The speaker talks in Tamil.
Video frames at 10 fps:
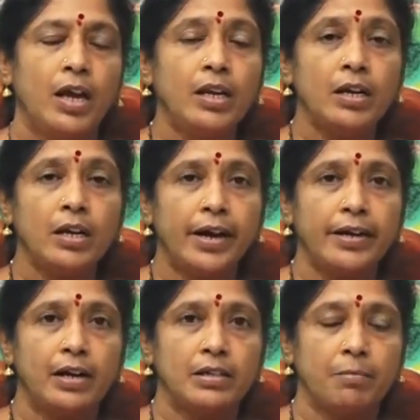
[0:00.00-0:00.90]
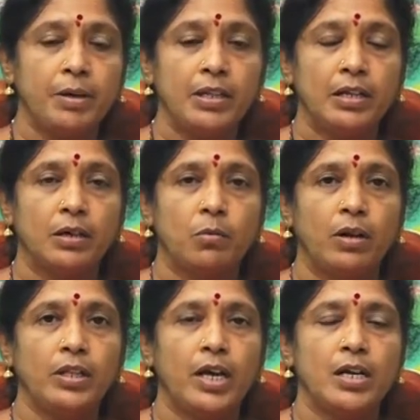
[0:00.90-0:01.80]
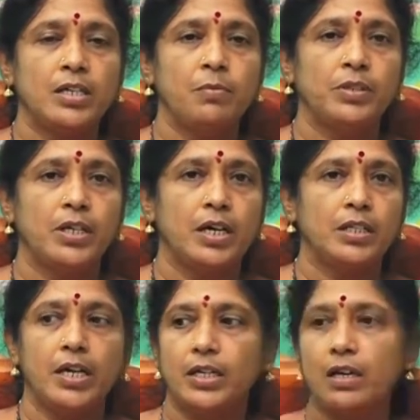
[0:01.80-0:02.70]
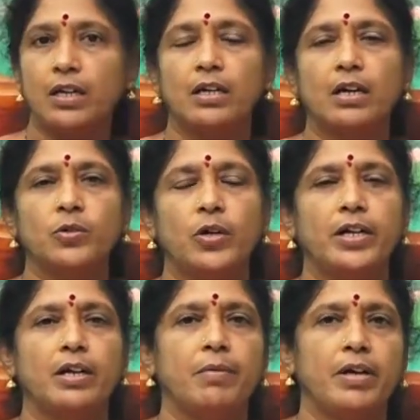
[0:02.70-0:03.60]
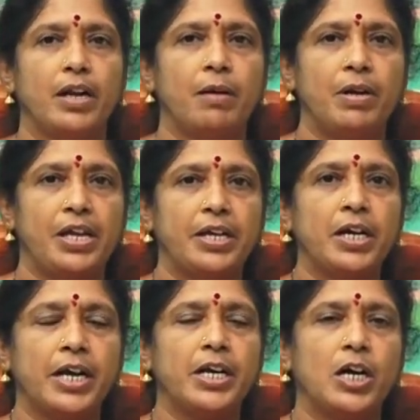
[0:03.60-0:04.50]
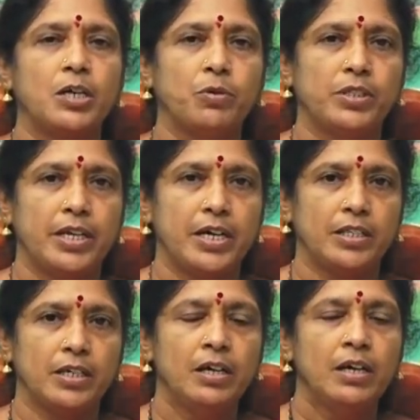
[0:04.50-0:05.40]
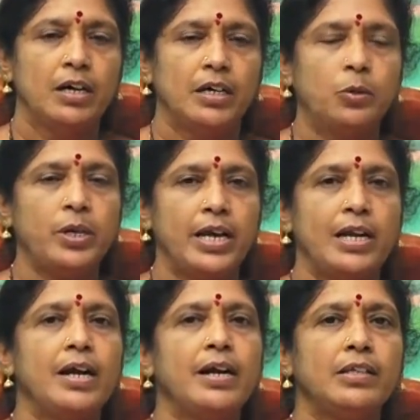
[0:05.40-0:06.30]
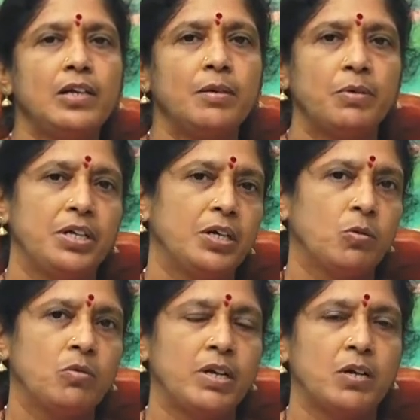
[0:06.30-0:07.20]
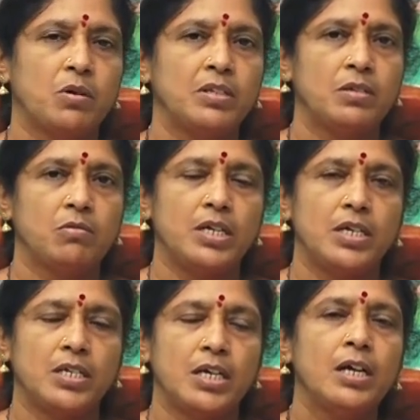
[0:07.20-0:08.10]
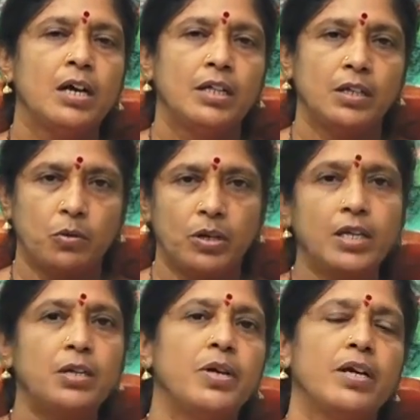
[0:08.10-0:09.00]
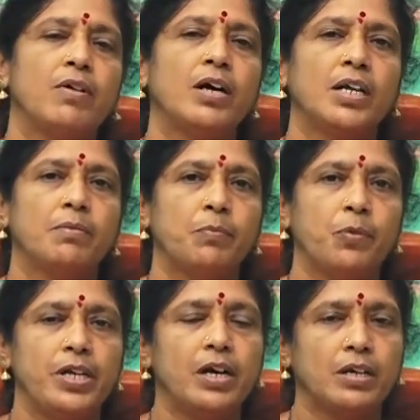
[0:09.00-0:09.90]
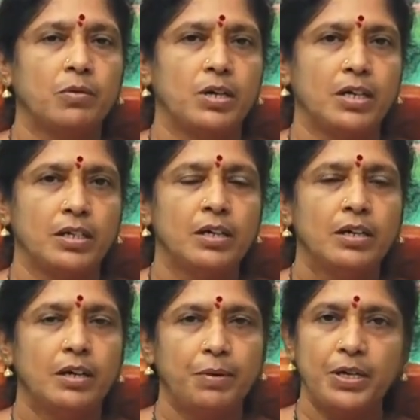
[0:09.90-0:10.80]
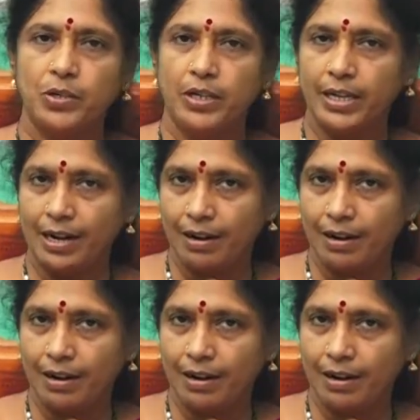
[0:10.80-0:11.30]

ஏன் என்று கேட்டால் சமயத்தில் இந்த குழந்தை என்ன செய்யுமோ தெரியாது இங்கே தான் இருக்கிறான்னு சொல்லிட்டு நம்ம நம்மளை எங்கே கை காட்டுமோ தெரியாது அதோட எல்லா இடத்துலையும் நம்ம இருக்கிறோம்னு வேற குழந்தை சொல்லிடுச்சு அந்த குழந்தையினுடைய வாக்கை நம்ம பொய்யாக்கக்கூடாது அப்படின்னு சொல்லிட்டு